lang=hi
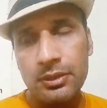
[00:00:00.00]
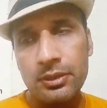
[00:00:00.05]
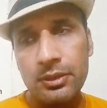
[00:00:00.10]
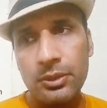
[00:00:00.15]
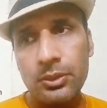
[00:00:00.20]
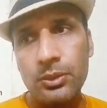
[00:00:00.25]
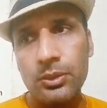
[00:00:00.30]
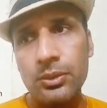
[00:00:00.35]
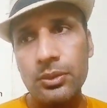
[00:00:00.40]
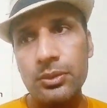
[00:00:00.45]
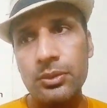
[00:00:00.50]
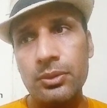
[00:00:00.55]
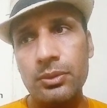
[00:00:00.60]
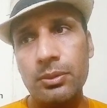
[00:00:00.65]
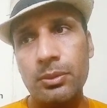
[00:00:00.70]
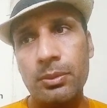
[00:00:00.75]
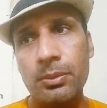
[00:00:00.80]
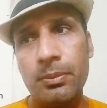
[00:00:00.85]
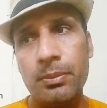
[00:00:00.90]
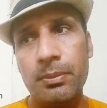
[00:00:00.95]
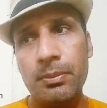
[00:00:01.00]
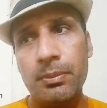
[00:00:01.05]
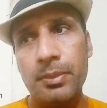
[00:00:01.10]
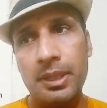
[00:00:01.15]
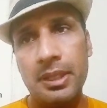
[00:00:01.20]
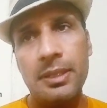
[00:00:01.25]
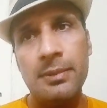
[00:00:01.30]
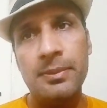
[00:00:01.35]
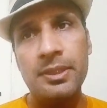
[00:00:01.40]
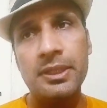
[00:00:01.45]
तो
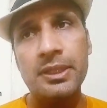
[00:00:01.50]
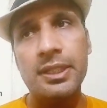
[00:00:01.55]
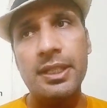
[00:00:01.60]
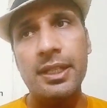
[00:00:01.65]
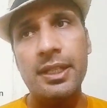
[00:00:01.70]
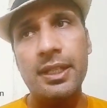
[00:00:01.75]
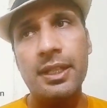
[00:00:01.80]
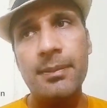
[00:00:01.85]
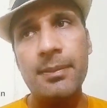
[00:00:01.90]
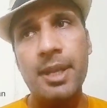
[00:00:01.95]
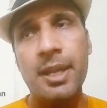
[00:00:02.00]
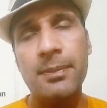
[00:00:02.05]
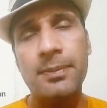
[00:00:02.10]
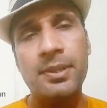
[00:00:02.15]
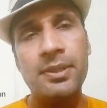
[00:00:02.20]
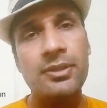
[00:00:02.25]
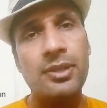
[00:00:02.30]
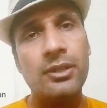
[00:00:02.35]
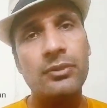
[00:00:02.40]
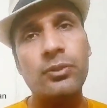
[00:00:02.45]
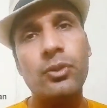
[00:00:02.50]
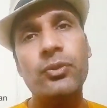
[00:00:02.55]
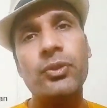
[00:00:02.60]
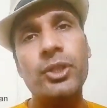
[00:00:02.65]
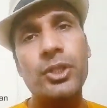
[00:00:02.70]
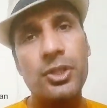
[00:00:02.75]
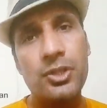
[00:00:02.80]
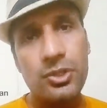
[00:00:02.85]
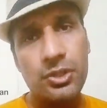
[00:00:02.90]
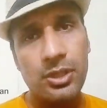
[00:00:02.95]
मेरा मन किया कि मैं आपके साथ वो
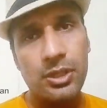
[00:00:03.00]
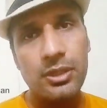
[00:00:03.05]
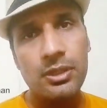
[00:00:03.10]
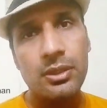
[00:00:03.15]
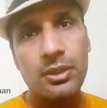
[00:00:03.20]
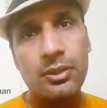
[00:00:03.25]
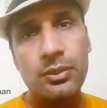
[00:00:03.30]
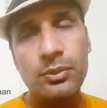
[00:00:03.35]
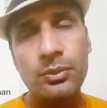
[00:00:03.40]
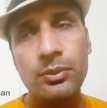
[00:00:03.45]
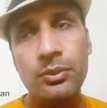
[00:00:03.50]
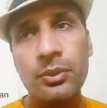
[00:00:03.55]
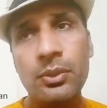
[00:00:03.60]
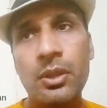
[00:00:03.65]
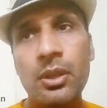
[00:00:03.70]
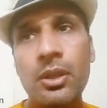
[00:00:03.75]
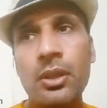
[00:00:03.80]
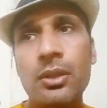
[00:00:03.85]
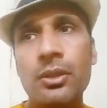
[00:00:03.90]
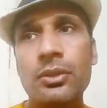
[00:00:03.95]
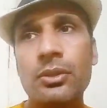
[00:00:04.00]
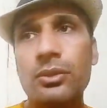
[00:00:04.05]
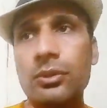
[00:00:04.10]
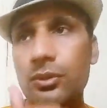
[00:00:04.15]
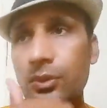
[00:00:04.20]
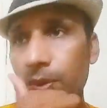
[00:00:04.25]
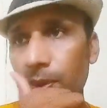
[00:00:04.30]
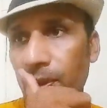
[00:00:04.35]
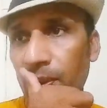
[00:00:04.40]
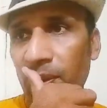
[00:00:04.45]
वीडियो शेयर करूं
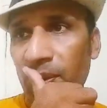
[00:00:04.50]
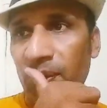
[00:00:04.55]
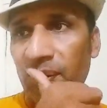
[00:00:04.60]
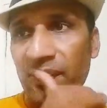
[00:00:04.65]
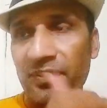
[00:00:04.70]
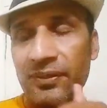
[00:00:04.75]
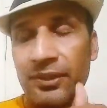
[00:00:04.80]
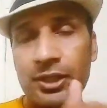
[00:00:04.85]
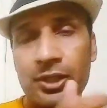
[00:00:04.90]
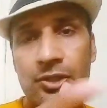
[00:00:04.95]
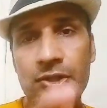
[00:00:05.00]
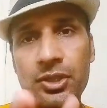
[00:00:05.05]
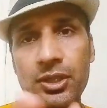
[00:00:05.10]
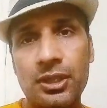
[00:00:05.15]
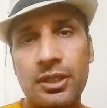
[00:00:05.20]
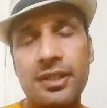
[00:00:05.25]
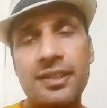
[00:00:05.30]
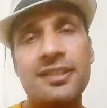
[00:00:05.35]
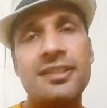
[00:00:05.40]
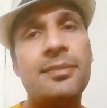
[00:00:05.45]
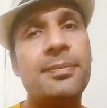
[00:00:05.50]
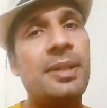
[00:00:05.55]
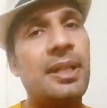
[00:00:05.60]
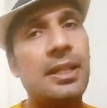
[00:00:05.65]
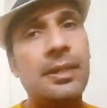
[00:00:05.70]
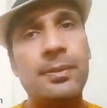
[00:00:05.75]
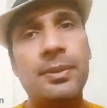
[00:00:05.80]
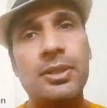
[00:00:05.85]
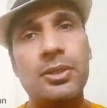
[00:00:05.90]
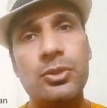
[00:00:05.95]
तो वीडियो शेयर करने से
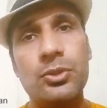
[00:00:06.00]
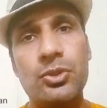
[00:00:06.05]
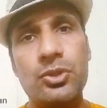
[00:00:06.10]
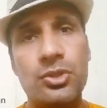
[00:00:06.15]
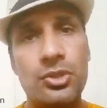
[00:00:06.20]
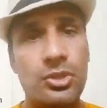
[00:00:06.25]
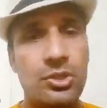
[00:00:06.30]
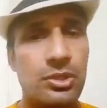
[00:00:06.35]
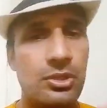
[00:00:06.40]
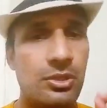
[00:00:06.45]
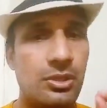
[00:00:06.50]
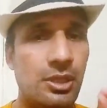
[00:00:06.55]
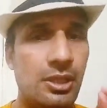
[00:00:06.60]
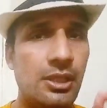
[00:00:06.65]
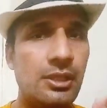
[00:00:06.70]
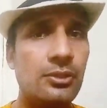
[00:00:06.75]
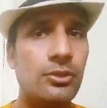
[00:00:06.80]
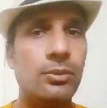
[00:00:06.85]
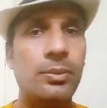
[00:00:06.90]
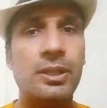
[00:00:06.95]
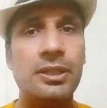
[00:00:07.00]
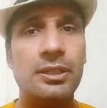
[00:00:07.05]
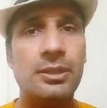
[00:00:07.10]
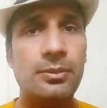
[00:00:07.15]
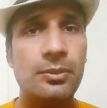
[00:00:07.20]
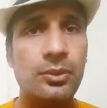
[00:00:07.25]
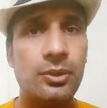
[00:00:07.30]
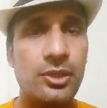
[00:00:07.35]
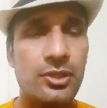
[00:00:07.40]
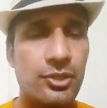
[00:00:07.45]
पहले मैं कुछ एक दो
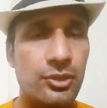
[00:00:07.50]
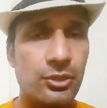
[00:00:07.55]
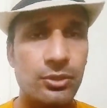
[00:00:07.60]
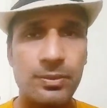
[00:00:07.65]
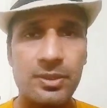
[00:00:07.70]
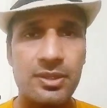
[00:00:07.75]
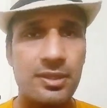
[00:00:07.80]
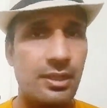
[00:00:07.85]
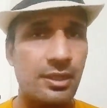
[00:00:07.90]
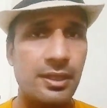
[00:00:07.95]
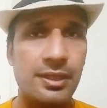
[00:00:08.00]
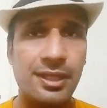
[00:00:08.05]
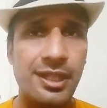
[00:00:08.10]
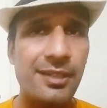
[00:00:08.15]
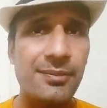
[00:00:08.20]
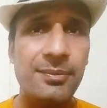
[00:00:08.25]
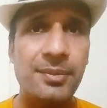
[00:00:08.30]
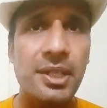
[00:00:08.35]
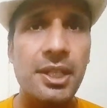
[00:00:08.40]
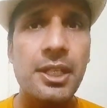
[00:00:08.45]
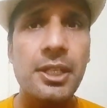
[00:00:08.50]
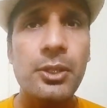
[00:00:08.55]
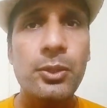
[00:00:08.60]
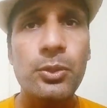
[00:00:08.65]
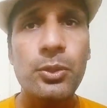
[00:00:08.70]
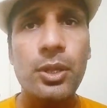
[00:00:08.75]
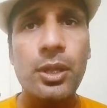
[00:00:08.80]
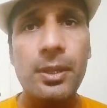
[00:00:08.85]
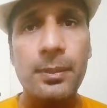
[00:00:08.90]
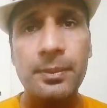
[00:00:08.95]
बातें बोलना चाहता हूं मैं ज़्यादा टाइम नहीं
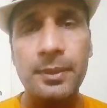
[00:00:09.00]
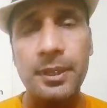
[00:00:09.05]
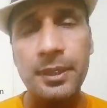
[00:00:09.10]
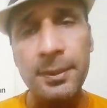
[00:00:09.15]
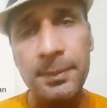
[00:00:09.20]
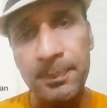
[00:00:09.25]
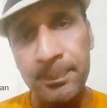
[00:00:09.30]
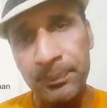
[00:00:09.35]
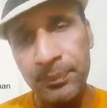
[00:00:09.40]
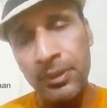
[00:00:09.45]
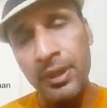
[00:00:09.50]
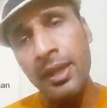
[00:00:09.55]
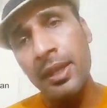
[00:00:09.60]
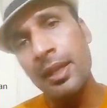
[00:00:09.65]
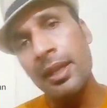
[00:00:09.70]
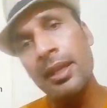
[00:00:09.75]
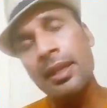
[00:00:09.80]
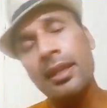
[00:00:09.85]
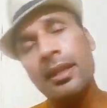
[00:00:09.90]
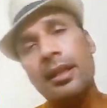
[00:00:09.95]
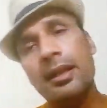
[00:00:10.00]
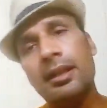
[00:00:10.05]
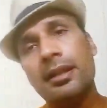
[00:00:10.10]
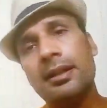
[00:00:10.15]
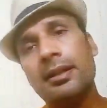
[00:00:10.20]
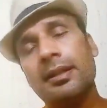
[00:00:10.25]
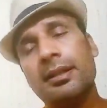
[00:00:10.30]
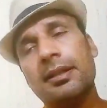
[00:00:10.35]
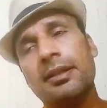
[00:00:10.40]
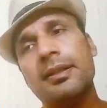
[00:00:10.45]
लूँगा
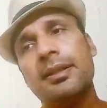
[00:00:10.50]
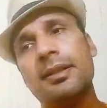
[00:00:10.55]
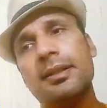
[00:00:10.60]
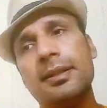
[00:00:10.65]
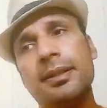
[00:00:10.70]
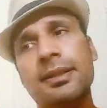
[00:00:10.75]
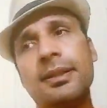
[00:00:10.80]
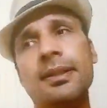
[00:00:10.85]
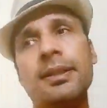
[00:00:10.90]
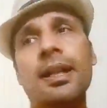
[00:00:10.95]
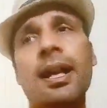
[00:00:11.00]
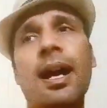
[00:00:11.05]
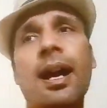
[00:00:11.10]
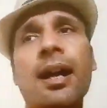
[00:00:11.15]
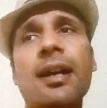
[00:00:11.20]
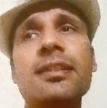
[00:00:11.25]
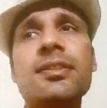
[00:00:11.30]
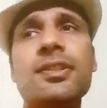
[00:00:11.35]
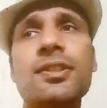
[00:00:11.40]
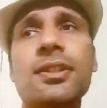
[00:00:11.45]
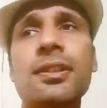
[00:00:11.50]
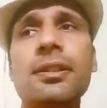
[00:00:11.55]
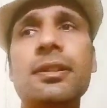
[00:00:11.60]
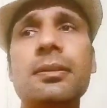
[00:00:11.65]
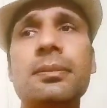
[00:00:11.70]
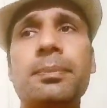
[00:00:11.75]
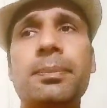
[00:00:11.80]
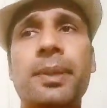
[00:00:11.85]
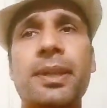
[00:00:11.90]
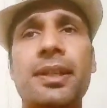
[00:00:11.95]
आपका
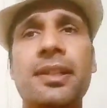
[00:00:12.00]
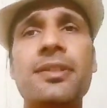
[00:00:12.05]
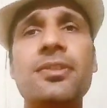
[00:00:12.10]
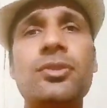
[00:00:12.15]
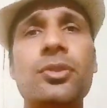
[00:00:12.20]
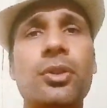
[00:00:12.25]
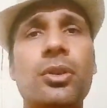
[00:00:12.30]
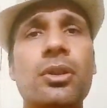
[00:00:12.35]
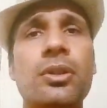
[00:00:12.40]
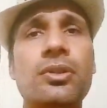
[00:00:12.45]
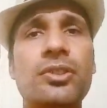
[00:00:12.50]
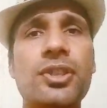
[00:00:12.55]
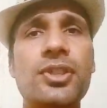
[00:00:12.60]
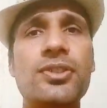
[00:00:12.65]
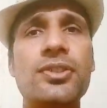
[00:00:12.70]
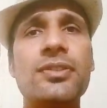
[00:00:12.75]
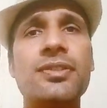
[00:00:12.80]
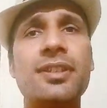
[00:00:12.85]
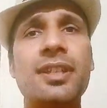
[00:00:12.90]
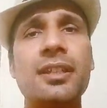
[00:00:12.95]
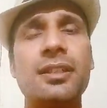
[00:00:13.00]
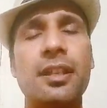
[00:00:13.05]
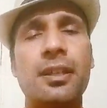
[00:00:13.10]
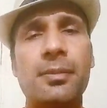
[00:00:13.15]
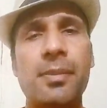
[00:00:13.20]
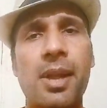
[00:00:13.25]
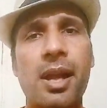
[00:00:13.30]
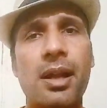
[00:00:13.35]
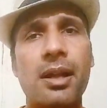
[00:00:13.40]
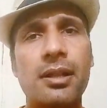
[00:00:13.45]
आजकल पेरेंट्स और टीचर्स के
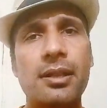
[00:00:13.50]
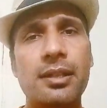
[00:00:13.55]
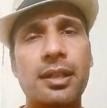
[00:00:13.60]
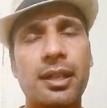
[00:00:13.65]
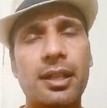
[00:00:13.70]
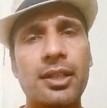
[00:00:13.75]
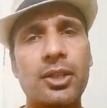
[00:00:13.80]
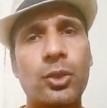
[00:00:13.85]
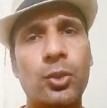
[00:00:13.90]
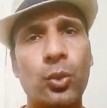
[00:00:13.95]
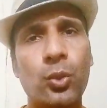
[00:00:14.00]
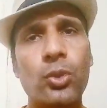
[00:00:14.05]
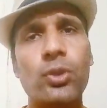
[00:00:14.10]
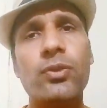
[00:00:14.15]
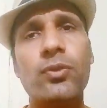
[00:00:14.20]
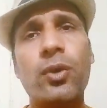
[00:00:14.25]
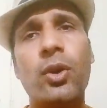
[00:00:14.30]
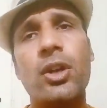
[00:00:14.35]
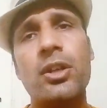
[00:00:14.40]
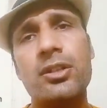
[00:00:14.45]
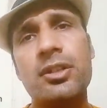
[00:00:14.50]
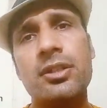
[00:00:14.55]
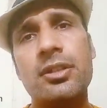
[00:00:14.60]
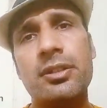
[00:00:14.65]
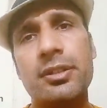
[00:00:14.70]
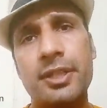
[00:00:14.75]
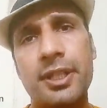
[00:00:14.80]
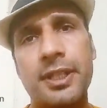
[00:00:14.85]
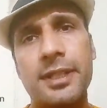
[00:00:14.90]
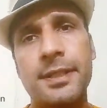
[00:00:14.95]
दरमियान एक कोल्ड वॉर
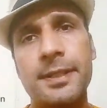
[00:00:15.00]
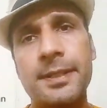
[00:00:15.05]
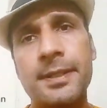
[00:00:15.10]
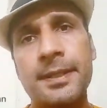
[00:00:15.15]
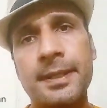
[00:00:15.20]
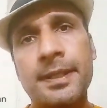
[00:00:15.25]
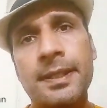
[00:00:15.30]
चल रही है